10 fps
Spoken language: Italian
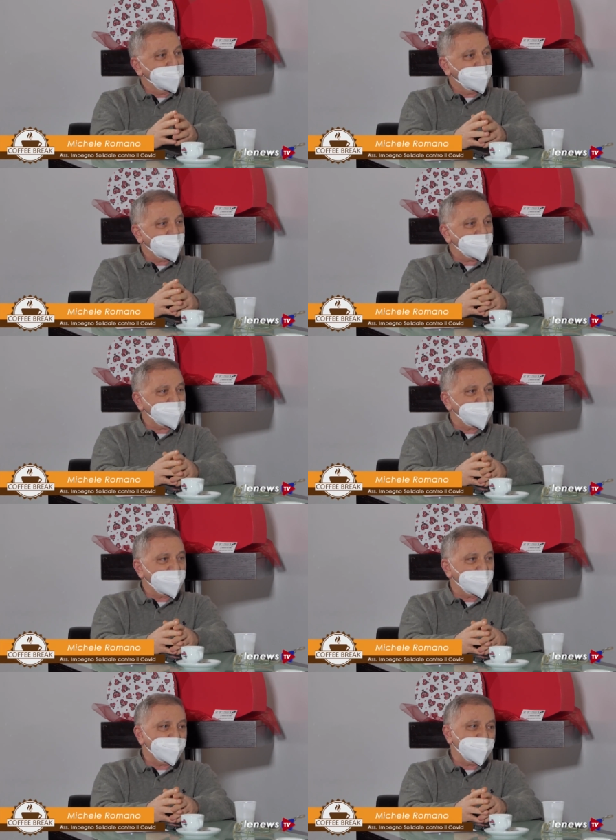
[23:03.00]

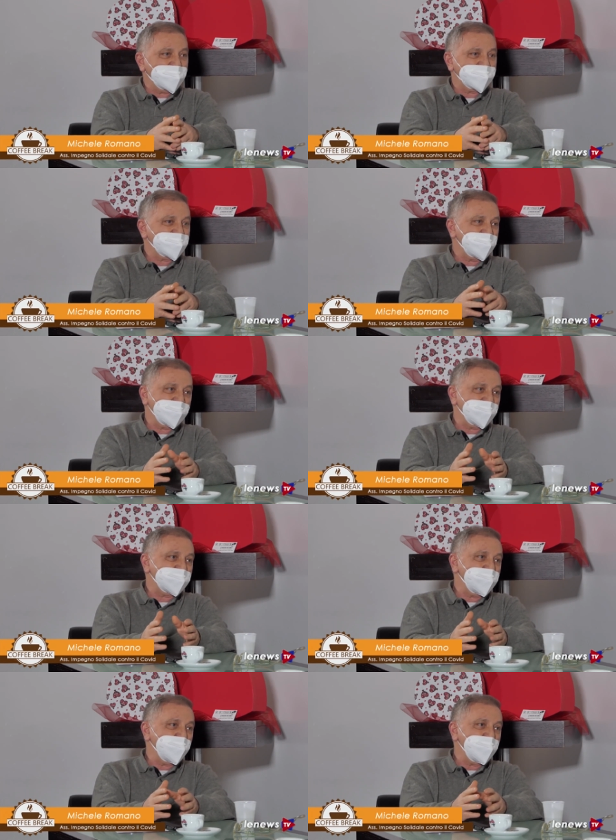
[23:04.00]
faceva una
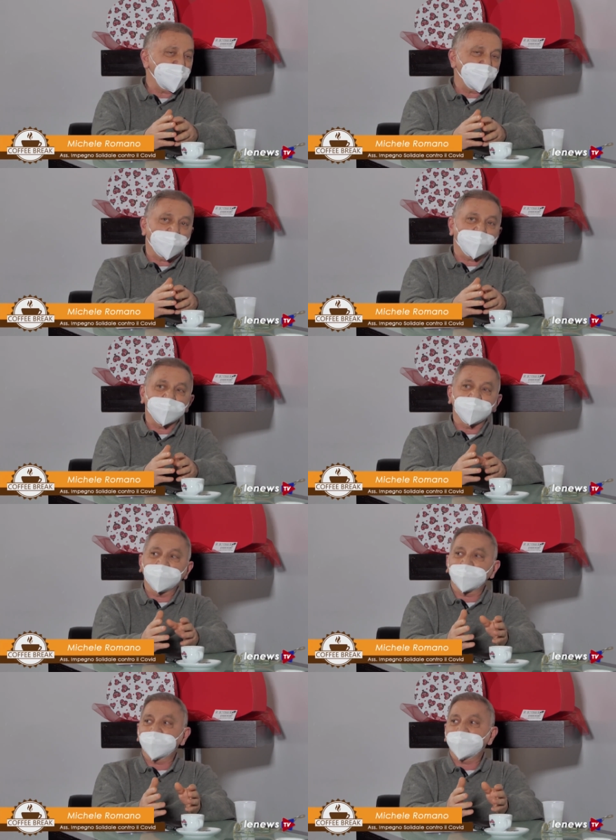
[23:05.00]
segnalazione di
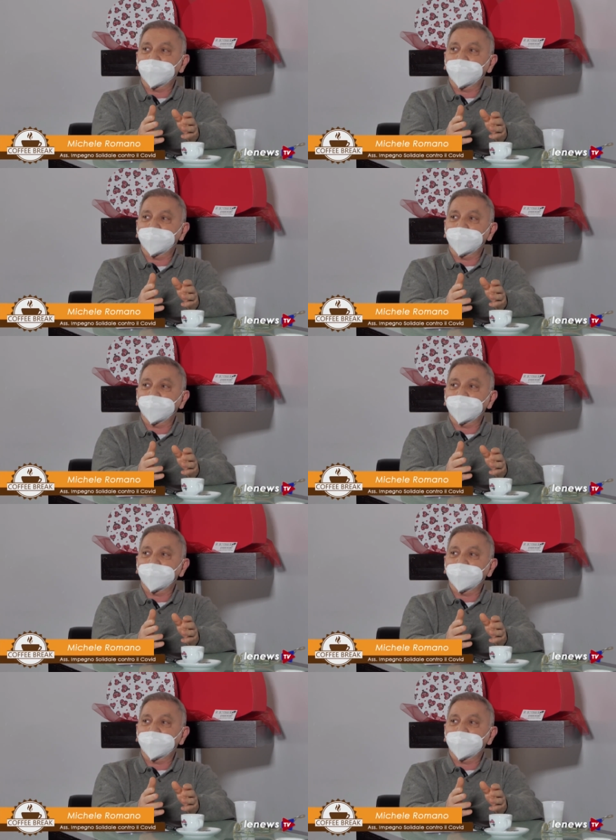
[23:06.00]
Covid